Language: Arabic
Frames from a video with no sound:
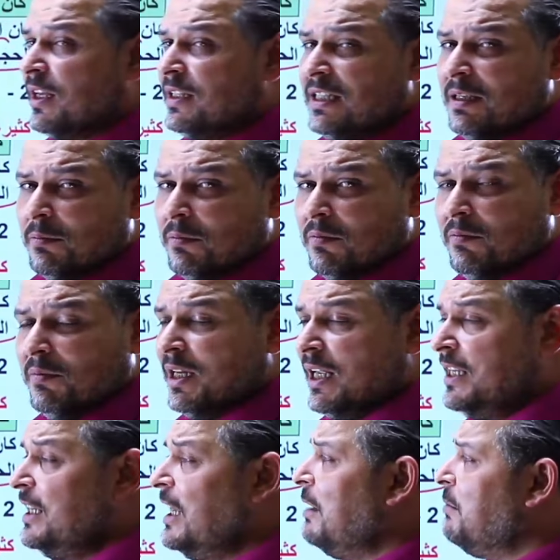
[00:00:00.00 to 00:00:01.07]
قديم من
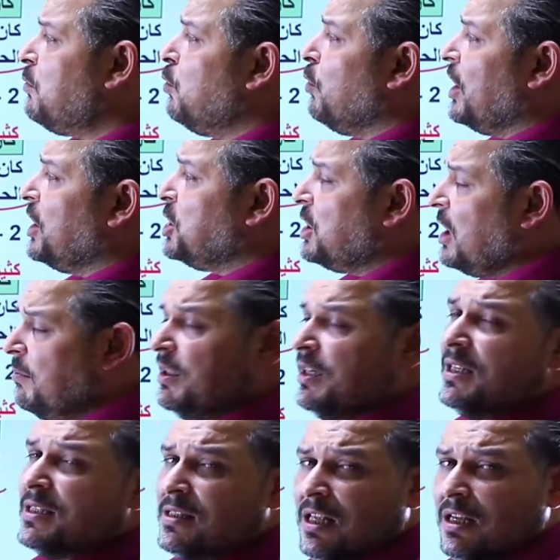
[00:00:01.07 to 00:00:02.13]
ايام قريش قبل
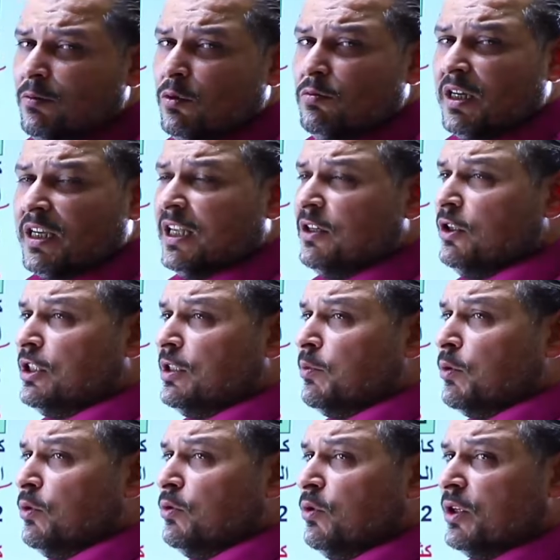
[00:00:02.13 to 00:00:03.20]
الاسلام وهم كانوا
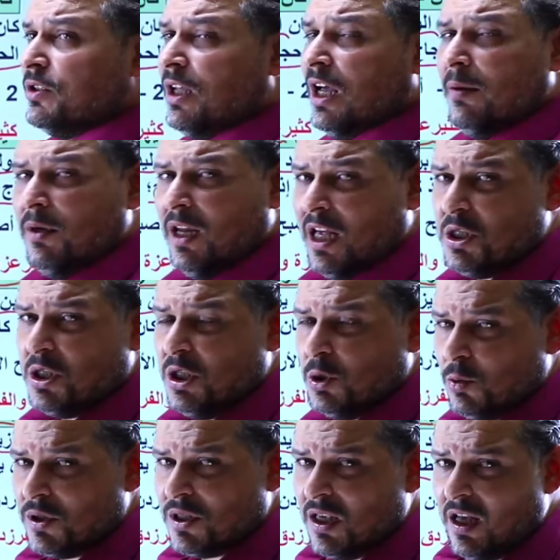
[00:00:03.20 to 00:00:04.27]
يعتبروا انه اطعام الحجيج
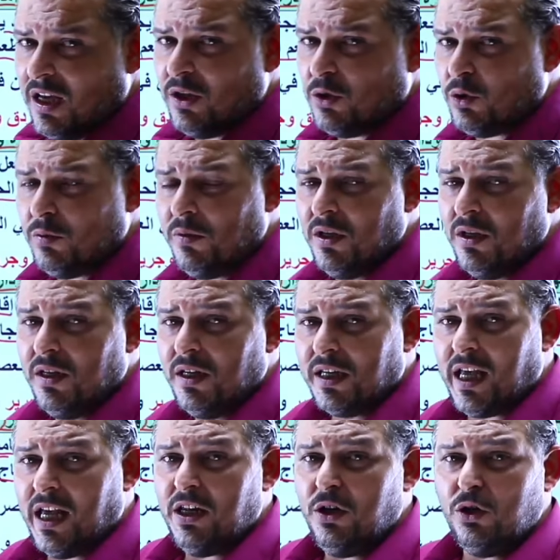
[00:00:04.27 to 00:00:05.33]
وسقايتهم
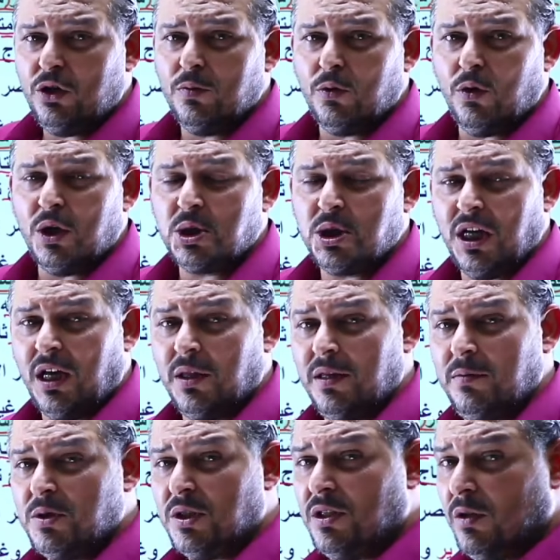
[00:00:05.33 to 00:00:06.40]
كانوا يعتبروها شيء
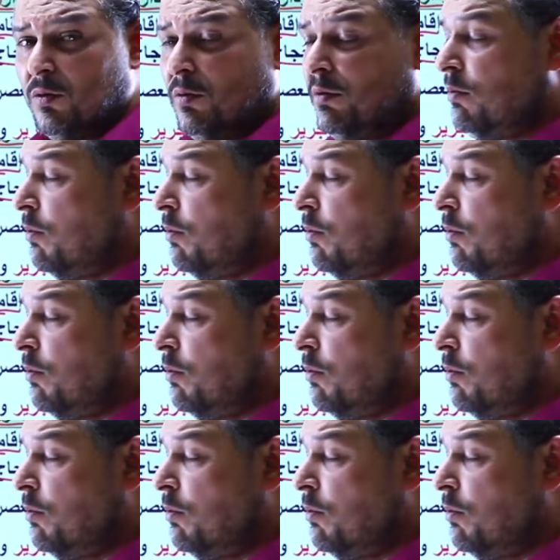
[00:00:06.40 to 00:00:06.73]
عظيم جدا ومن